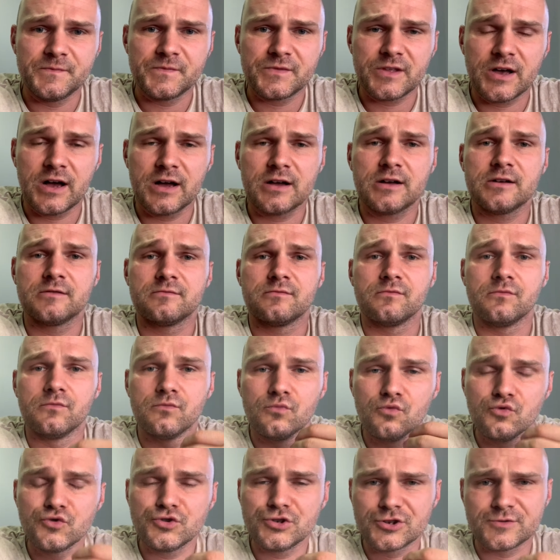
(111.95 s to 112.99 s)
Tak?
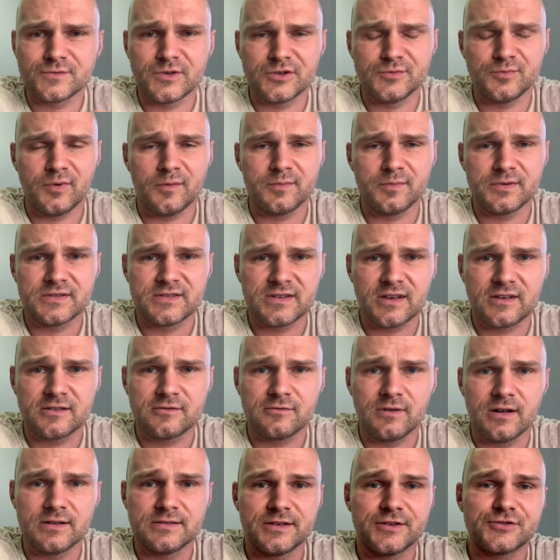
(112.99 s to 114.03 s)
Musisz mieć popęd
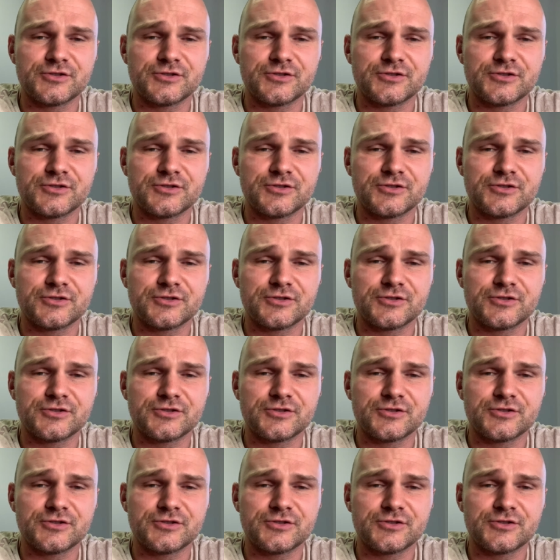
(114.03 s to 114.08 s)
seksualny.